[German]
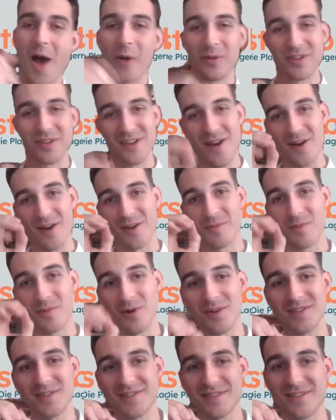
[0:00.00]
Und die
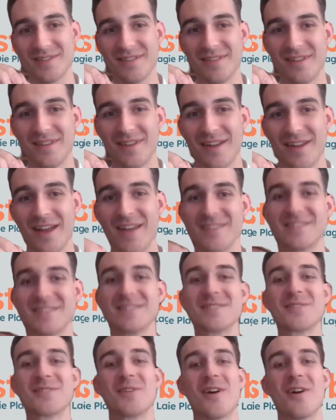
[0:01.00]
Lagerboxen
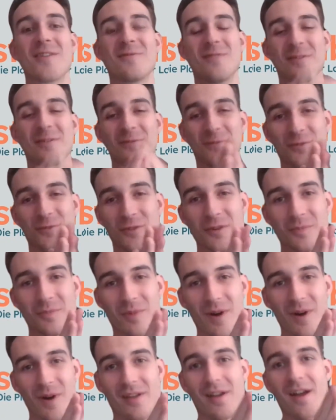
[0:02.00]
sind sogar
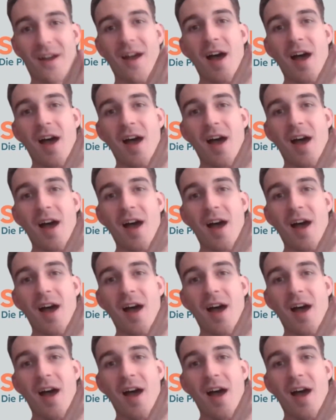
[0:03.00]
verfügbar